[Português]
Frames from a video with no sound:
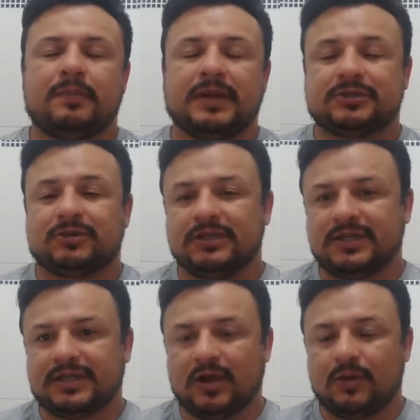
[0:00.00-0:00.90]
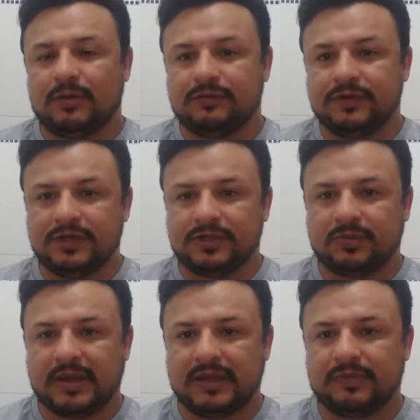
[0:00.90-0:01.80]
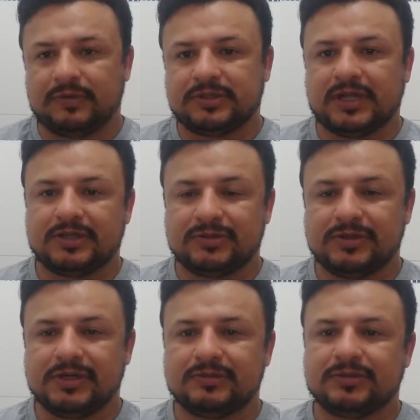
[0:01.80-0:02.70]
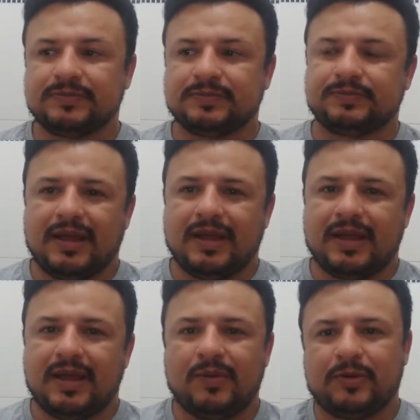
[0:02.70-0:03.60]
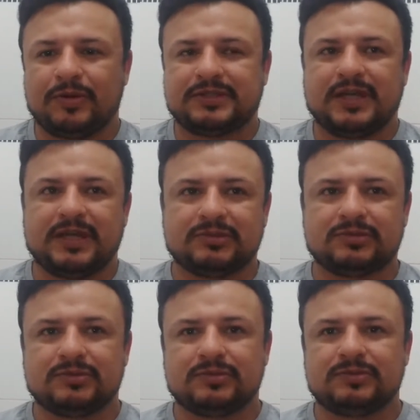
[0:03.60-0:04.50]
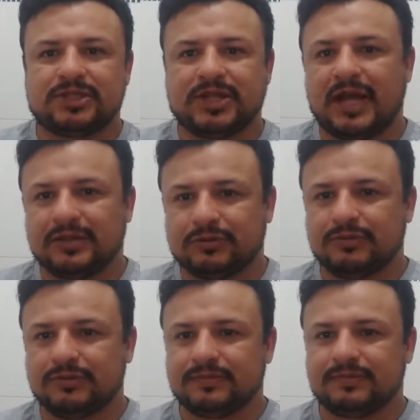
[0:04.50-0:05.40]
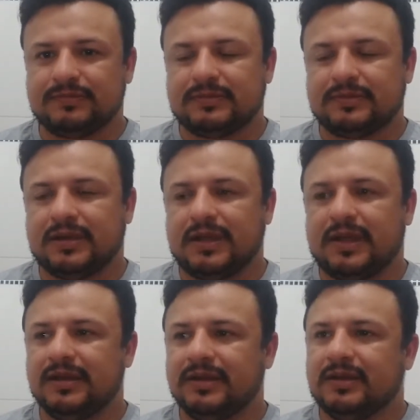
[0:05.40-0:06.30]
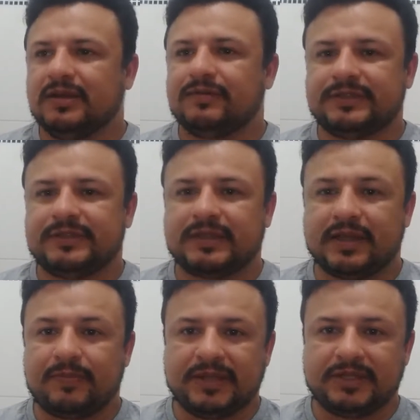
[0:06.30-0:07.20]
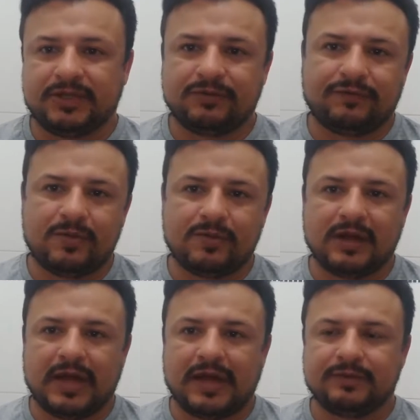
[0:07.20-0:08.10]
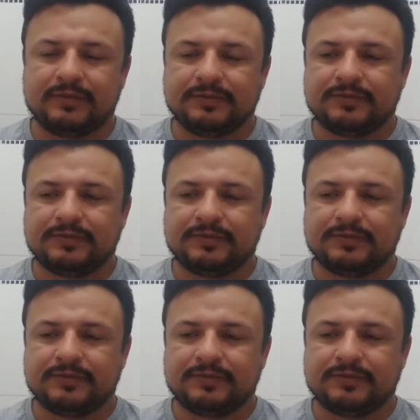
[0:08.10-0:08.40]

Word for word: para solicitar o meu visto para ir para os Estados Unidos. É um processo chato, né? Você tem que preencher um formulário